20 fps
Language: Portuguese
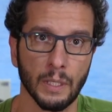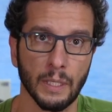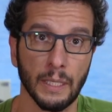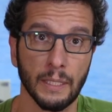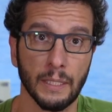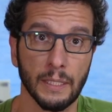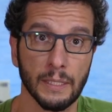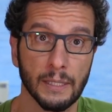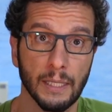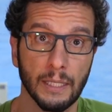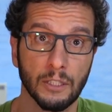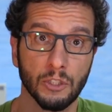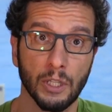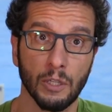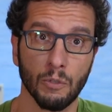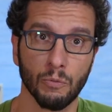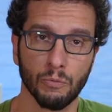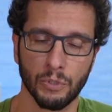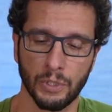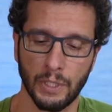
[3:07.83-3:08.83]
e a intensidade da
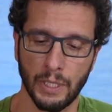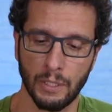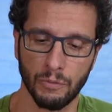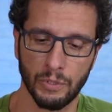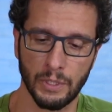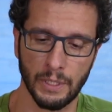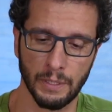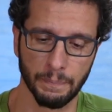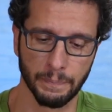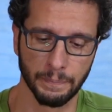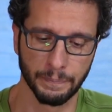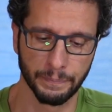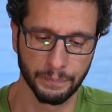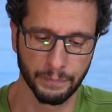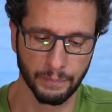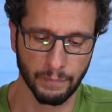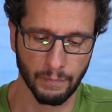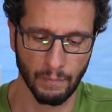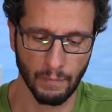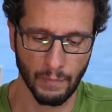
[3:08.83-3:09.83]
luz, quero dizer.
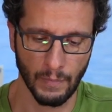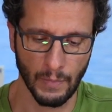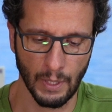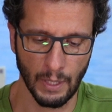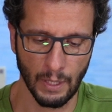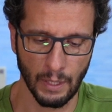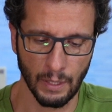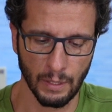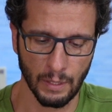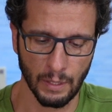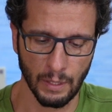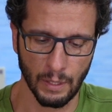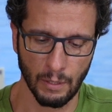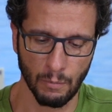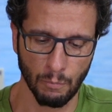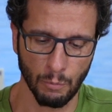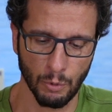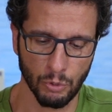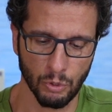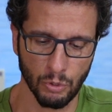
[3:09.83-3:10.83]

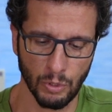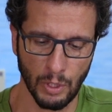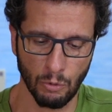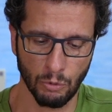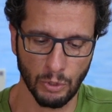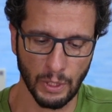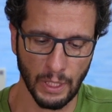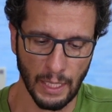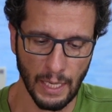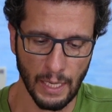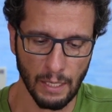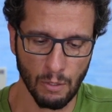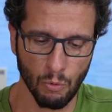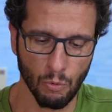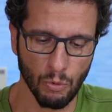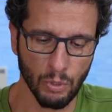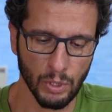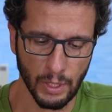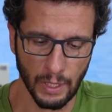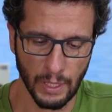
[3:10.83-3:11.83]
Posso alterar a
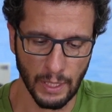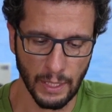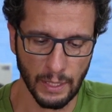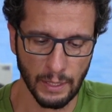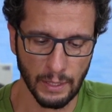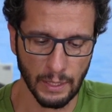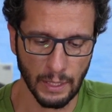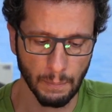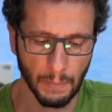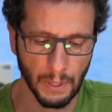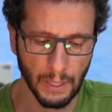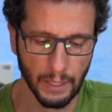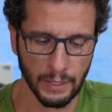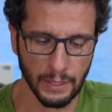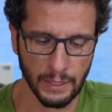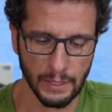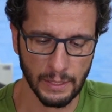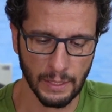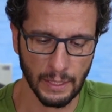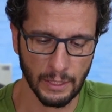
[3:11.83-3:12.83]
cor e trabalhar a
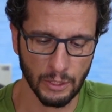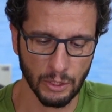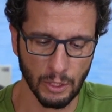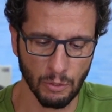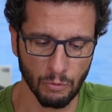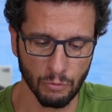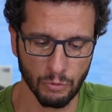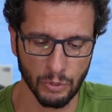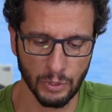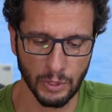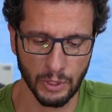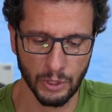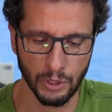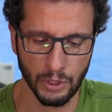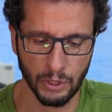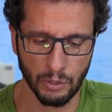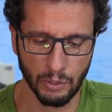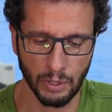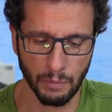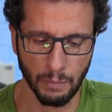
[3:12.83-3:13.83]
intensidade da luz,
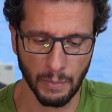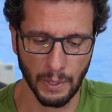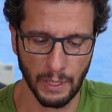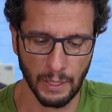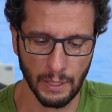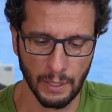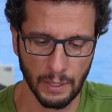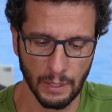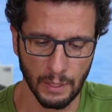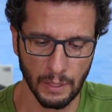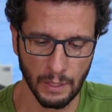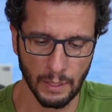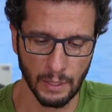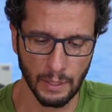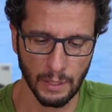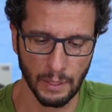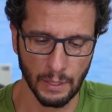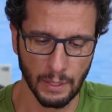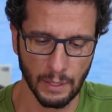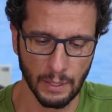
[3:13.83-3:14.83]
deixando ele bem
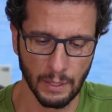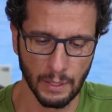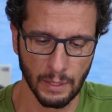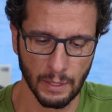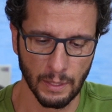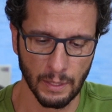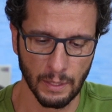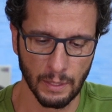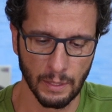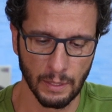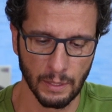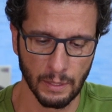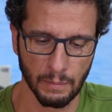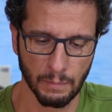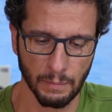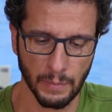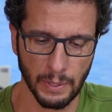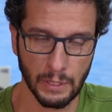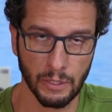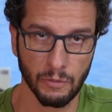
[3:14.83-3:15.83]

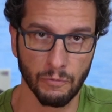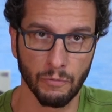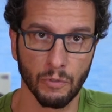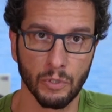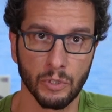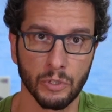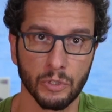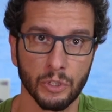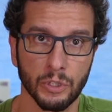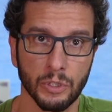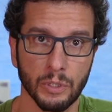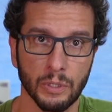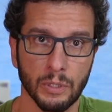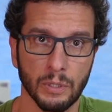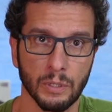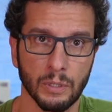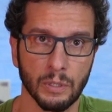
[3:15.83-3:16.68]
mais forte.